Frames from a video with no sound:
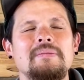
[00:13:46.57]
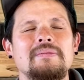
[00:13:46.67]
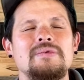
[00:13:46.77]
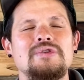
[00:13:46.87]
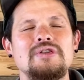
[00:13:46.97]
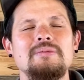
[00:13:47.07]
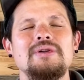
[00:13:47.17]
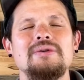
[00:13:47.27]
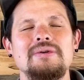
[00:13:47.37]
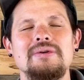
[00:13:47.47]
罪
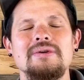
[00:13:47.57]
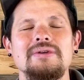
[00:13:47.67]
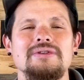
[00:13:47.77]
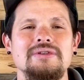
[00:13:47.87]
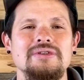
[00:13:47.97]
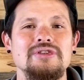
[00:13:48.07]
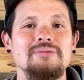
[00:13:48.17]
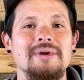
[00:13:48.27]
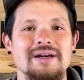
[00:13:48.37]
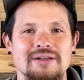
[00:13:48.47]
の残す
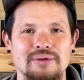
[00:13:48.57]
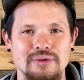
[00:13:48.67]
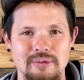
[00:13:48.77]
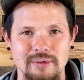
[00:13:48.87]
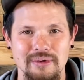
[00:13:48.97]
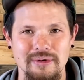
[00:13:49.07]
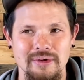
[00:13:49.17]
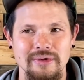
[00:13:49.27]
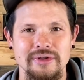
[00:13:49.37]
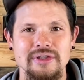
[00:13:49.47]
爪痕とも
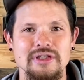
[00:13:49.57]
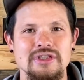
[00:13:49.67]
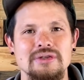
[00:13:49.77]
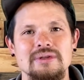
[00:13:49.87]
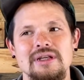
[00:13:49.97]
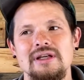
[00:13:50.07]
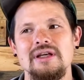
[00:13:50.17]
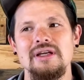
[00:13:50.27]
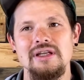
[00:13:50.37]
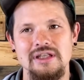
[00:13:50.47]
一緒に
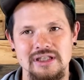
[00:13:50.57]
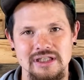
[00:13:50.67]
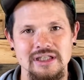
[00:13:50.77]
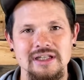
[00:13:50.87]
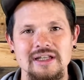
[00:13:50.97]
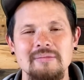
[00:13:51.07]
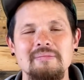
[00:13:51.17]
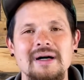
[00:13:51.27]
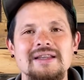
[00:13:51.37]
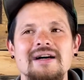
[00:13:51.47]
生き
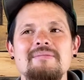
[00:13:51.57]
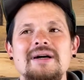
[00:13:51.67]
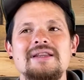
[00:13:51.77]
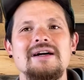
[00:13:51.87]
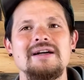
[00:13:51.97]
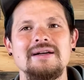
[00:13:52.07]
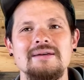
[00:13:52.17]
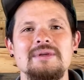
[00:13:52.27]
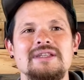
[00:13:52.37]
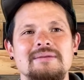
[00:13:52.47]
まだまだ
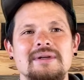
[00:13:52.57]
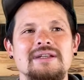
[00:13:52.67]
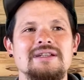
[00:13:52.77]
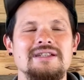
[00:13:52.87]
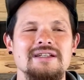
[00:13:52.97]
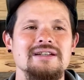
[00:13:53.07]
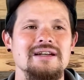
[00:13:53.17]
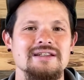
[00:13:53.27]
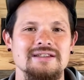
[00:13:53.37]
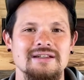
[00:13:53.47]
神様に信
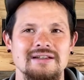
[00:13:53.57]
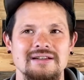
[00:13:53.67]
頼した